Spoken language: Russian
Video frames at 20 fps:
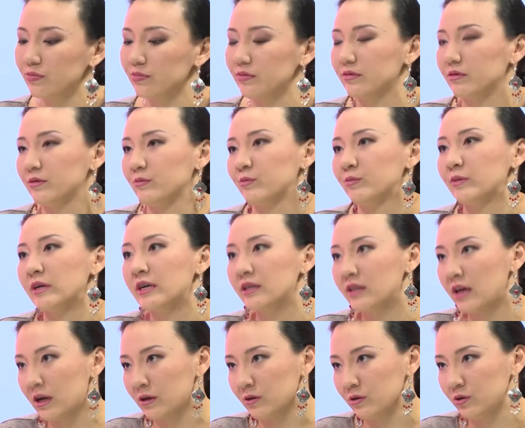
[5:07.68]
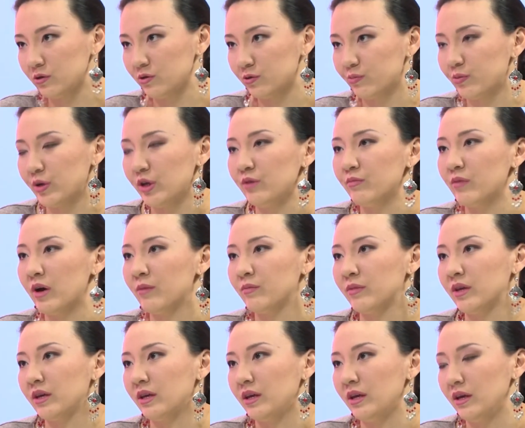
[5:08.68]
Э, в благодарностью
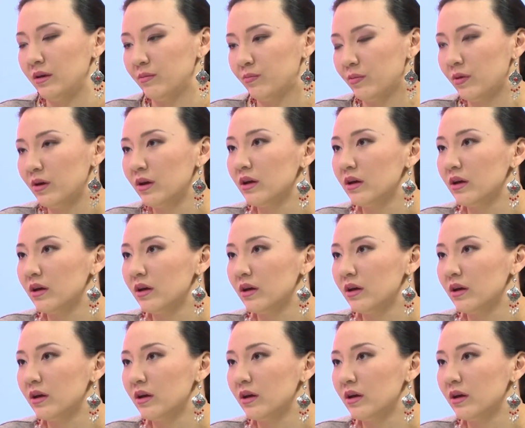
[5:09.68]
принимаем такие,